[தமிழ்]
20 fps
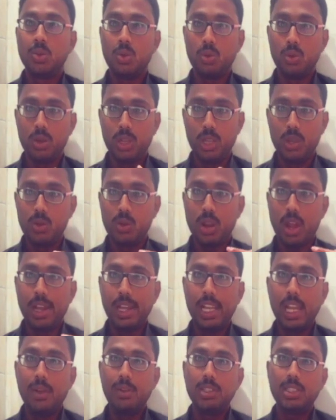ஸோ நீங்கள் ஒரு
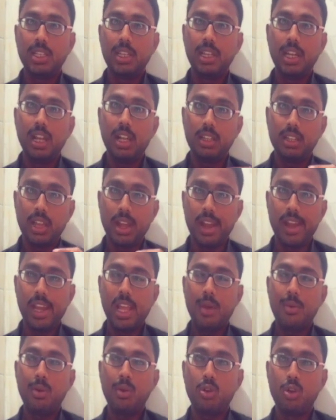ஐடியா வச்சுருக்கீங்கன்னா அந்த
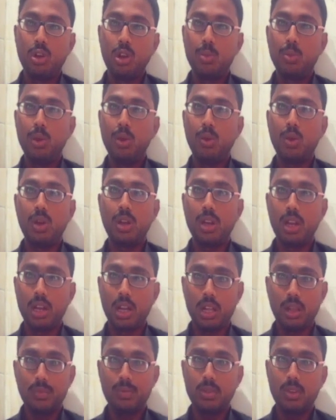ஐடியாவை கொண்டு போய் ஒரு
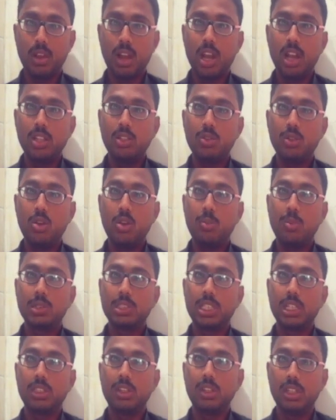நல்ல நாலேஜ் உள்ள ஒரு
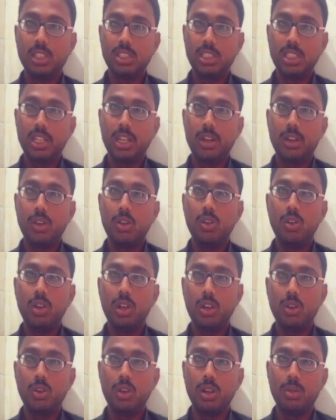பர்சன் அதாவது இன்ஜினியர்ட்டையோ
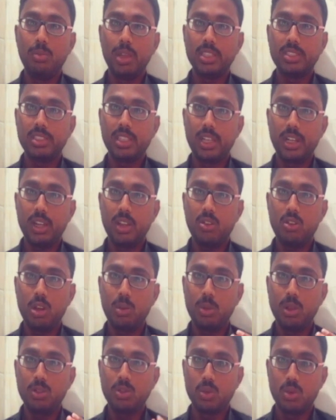இல்லை ஒரு மேஸ்திரிட்டையோ
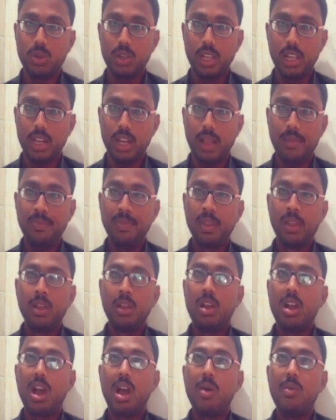கொண்டு போய் சொன்னீங்கன்னா
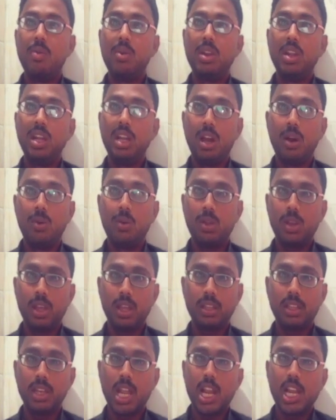அவர்
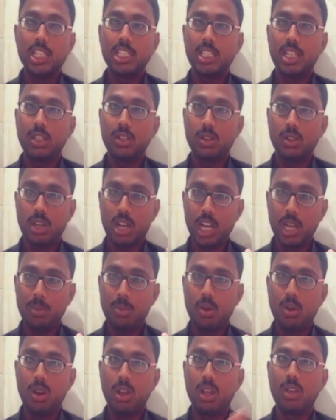அவருக்கேற்ற நாலேஜில்
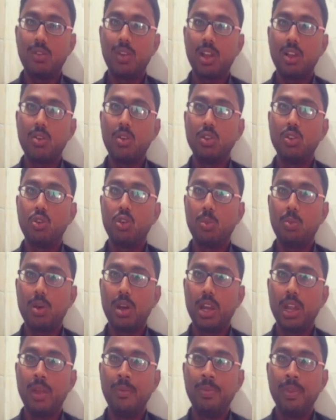கண்டிப்பாக உங்களுக்கு விளக்கம் வந்து
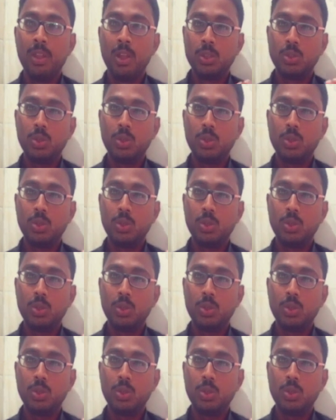கொடுப்பாரு